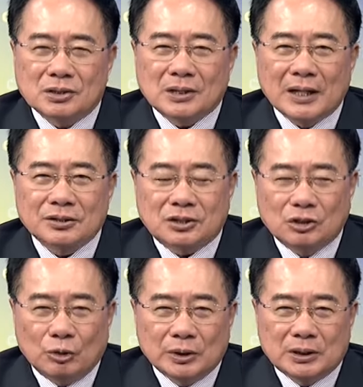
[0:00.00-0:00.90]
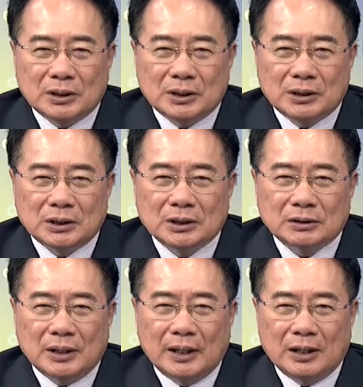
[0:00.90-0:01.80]
当时有一个
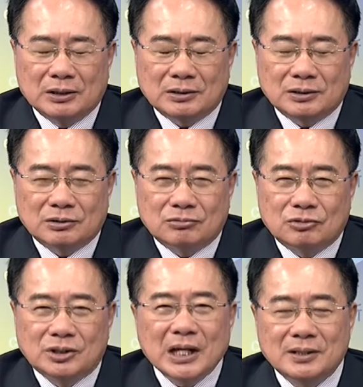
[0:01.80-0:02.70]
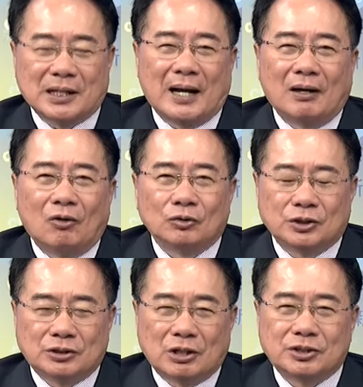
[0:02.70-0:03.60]
诶县长或者
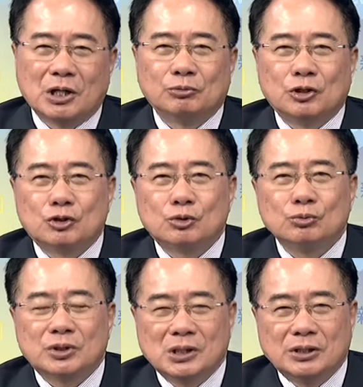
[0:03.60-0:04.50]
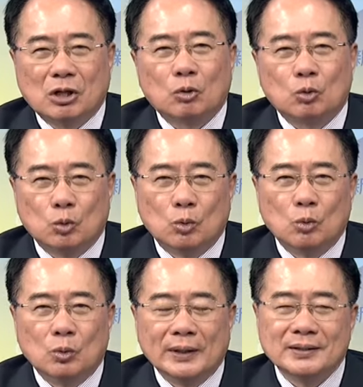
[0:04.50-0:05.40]
叫县委书记叫谷
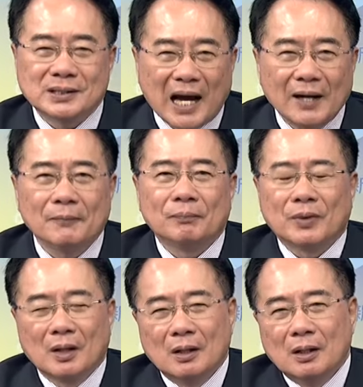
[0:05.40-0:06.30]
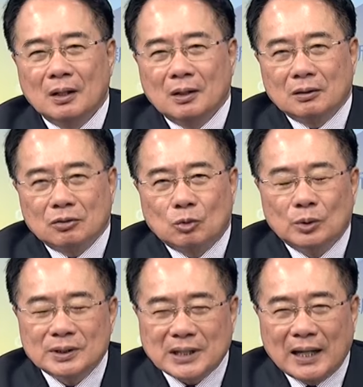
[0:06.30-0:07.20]
文昌，嗯，谷
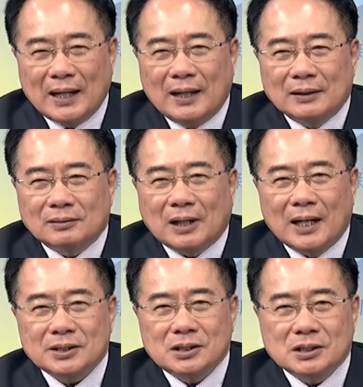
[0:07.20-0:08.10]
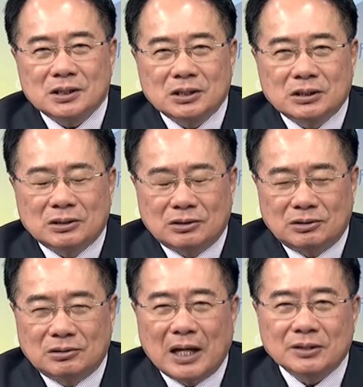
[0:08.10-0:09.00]
文昌呢，他是
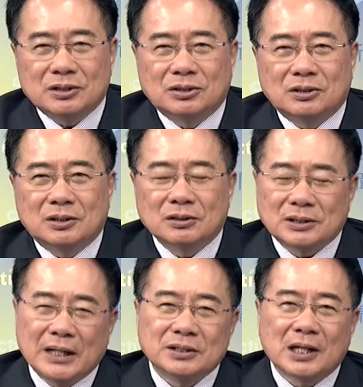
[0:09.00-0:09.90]
当时参加